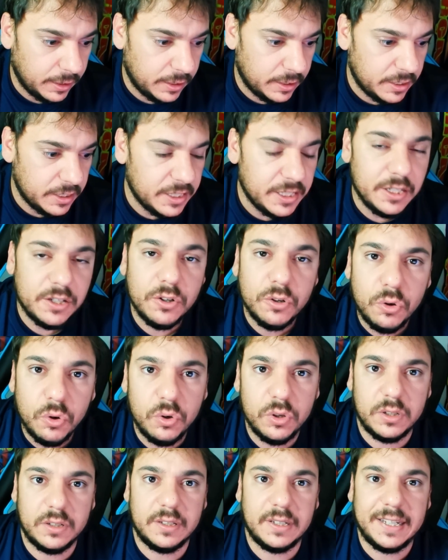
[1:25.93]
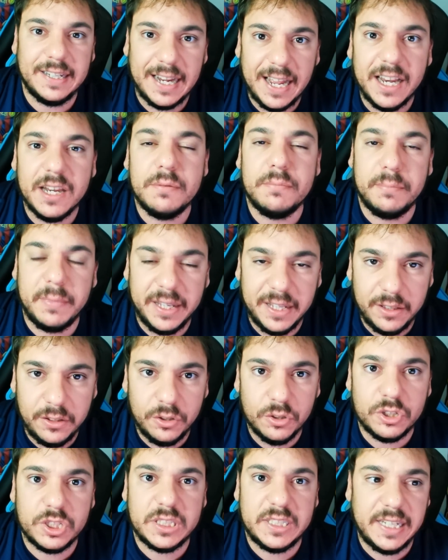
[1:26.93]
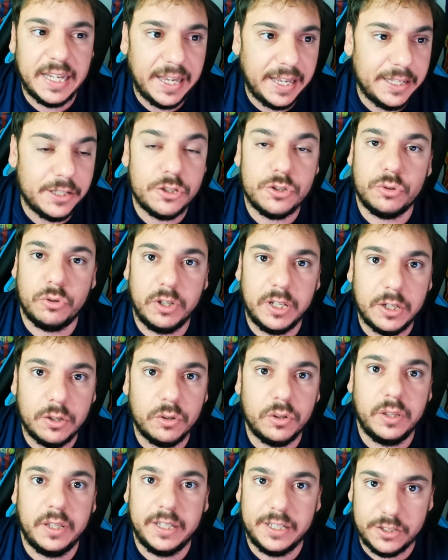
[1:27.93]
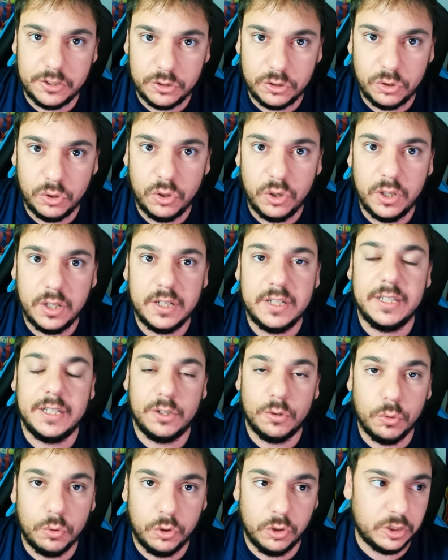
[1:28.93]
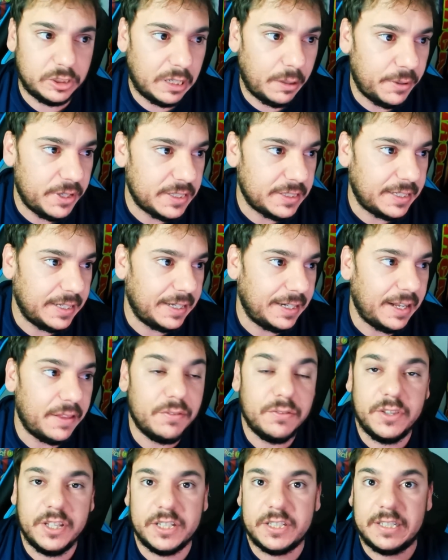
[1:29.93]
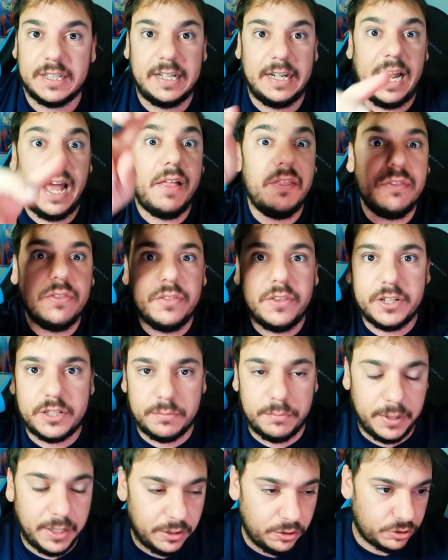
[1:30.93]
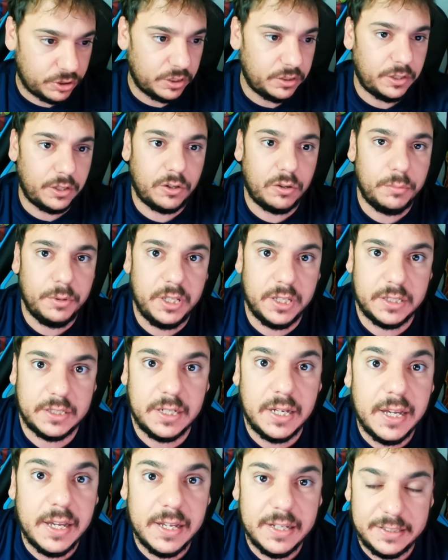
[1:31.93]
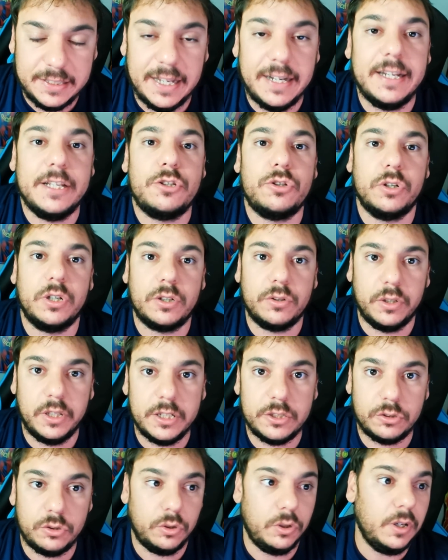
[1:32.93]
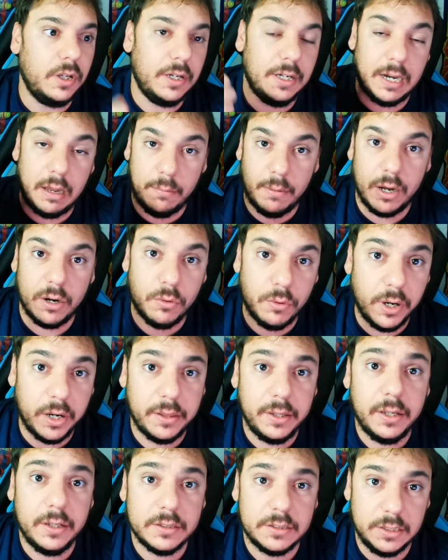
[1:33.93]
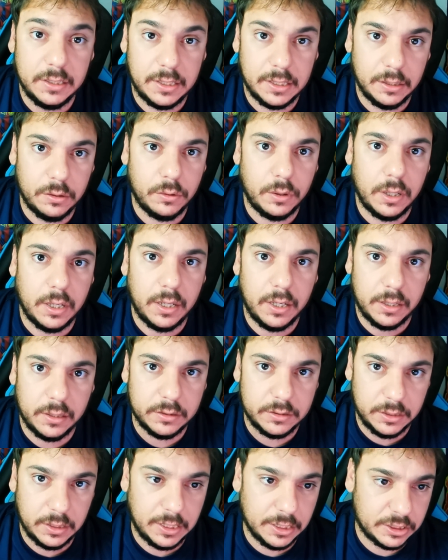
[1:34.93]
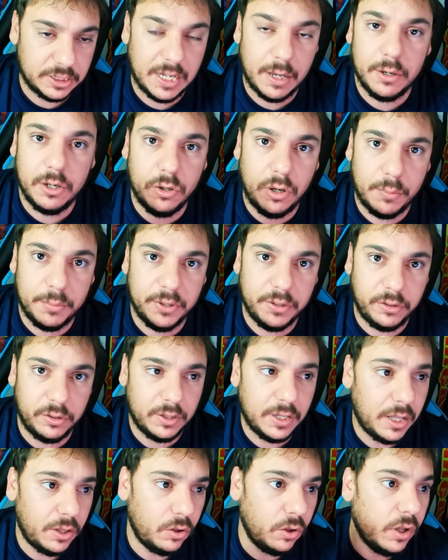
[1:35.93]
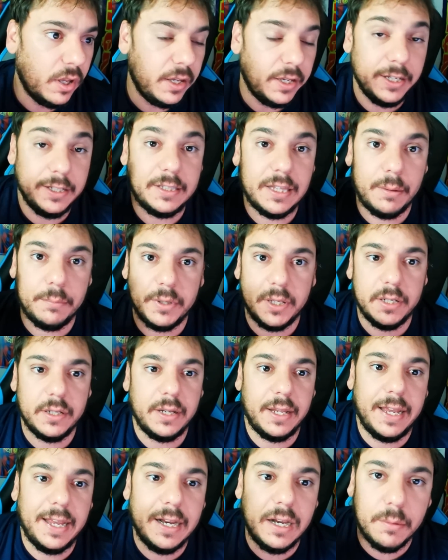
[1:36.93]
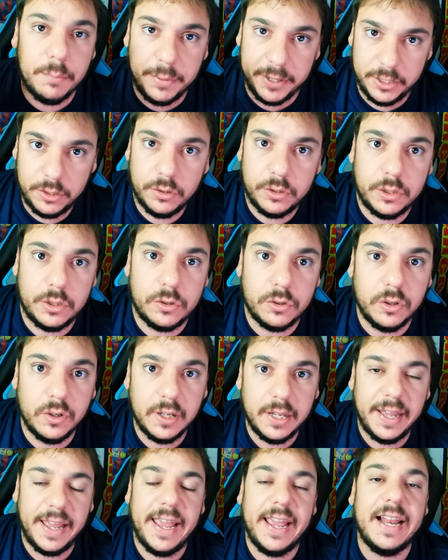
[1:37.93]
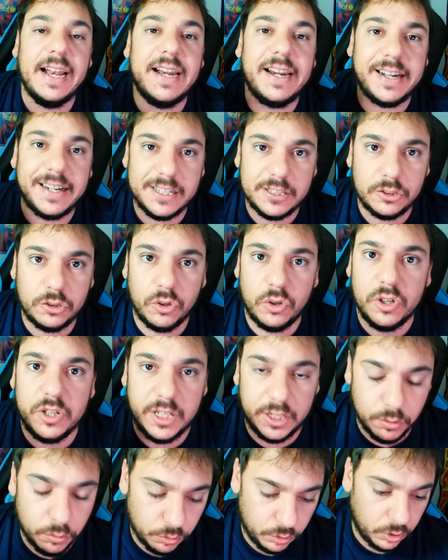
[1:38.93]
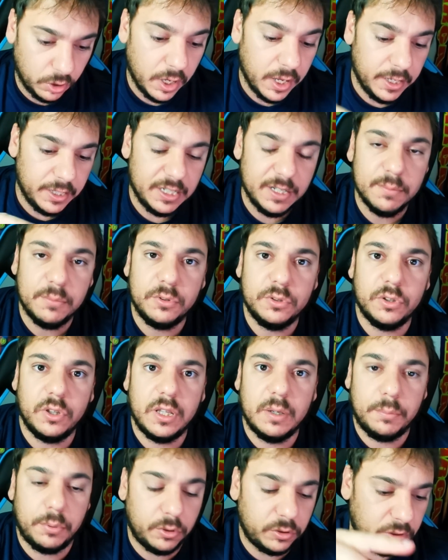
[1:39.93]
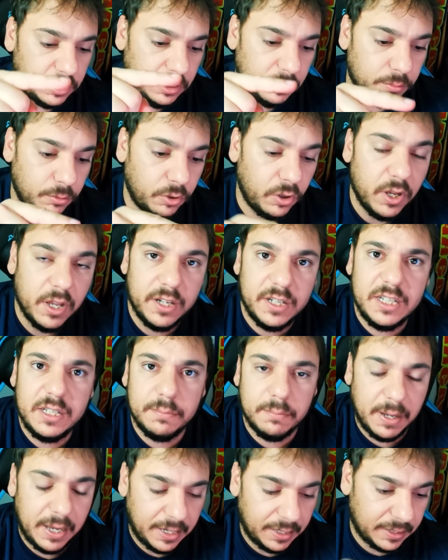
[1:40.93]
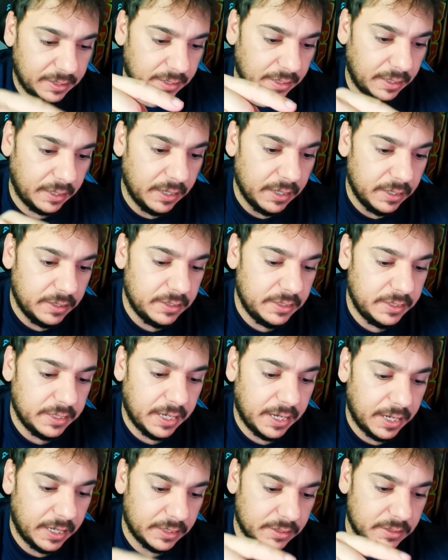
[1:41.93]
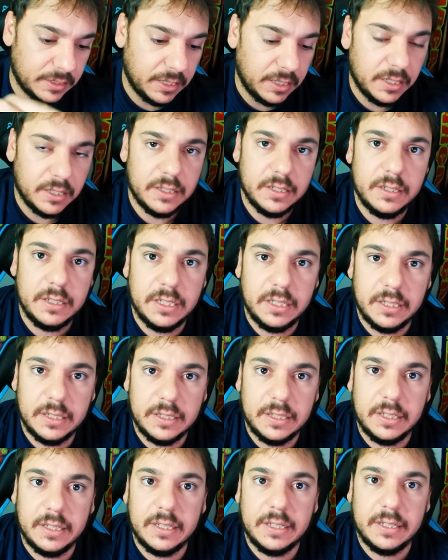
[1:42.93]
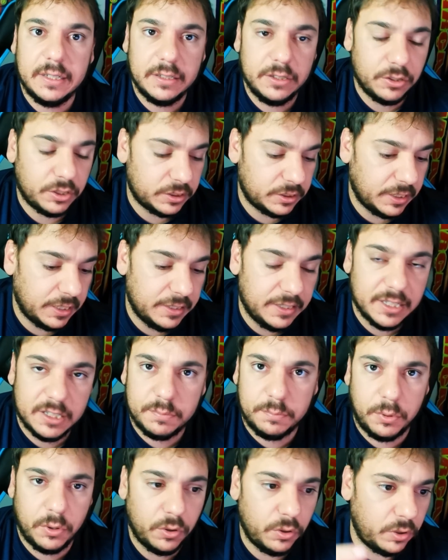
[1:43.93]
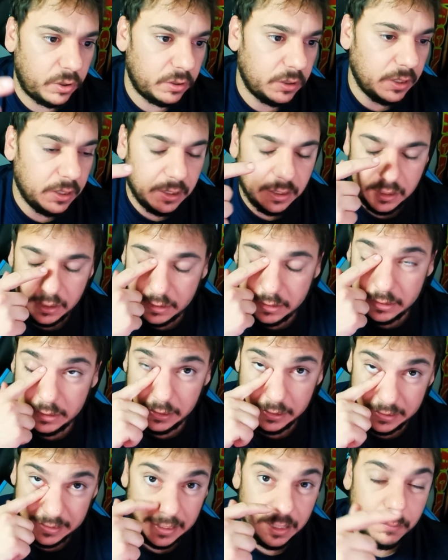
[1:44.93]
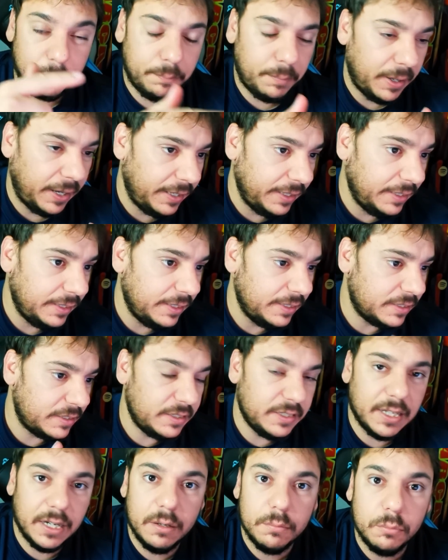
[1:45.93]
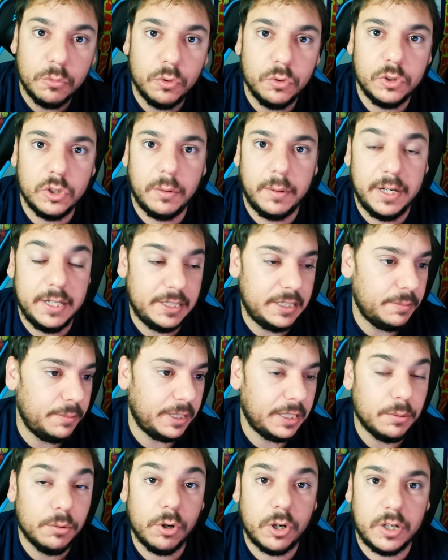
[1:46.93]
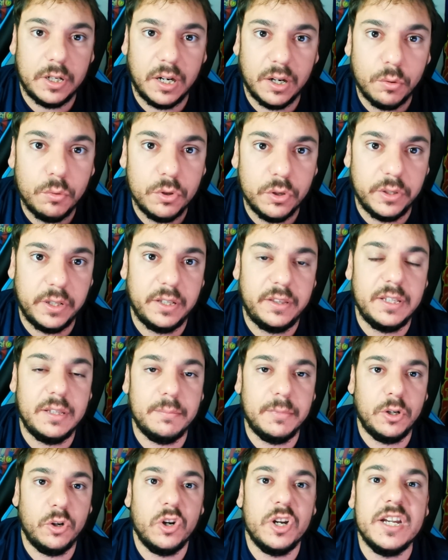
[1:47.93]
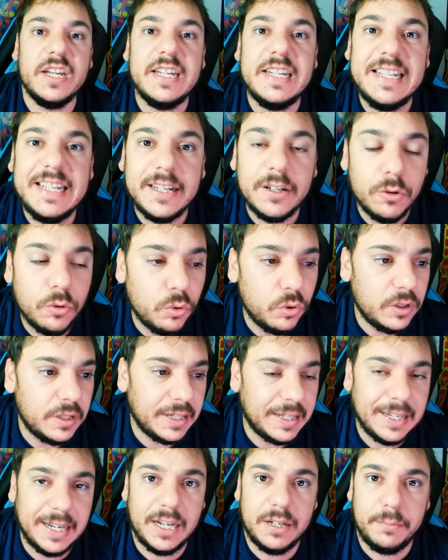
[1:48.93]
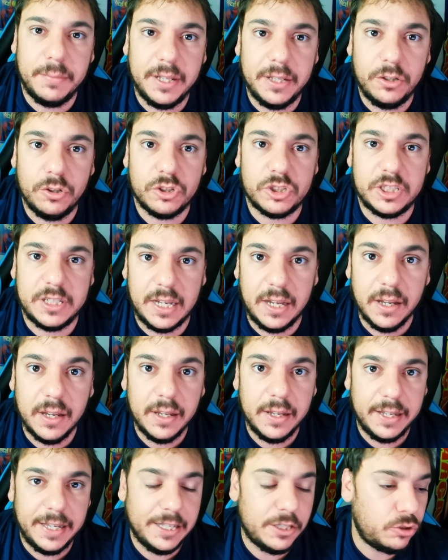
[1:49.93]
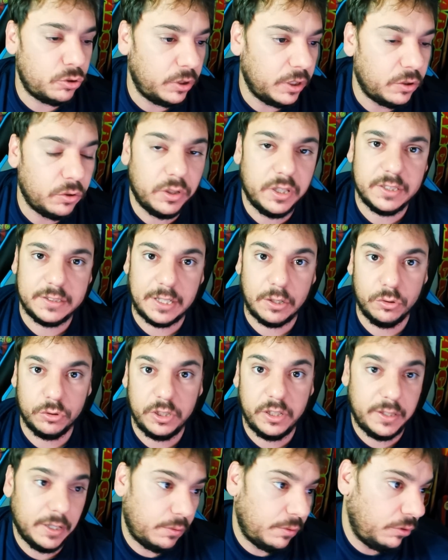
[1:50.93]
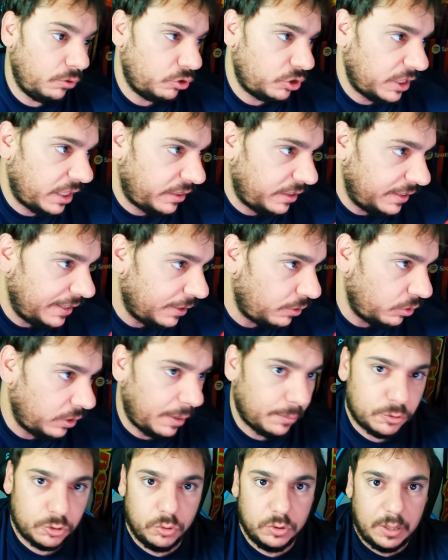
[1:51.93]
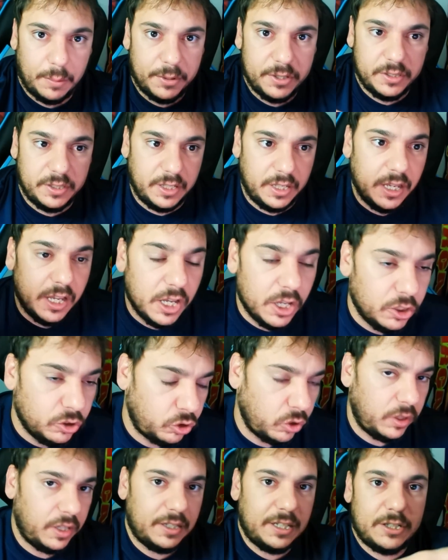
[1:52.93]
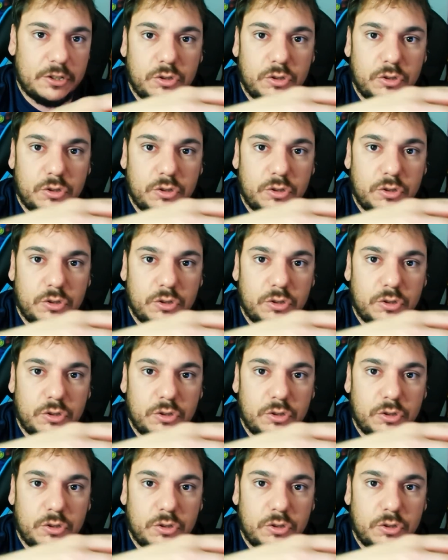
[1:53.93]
Ningún gran medio se ha hecho eco de esto. Ninguno. ¿Sabéis qué grandes, grandes medios, entre comillas, se han hecho eco de esto? La Vanguardia sí que lo ha, que se lo ha mencionado y también el periódico. El resto, ninguno. Ni Mundo Deportivo, ni Marca, ni As, ni, ni yo qué sé, ni Sport, ni, el país, ni el mundo, ¿vale? Y si me equivoco en alguno, decídmelo. Ningún gran medio se ha hecho eco de esta noticia, cuando se hacen eco de absolutamente todas las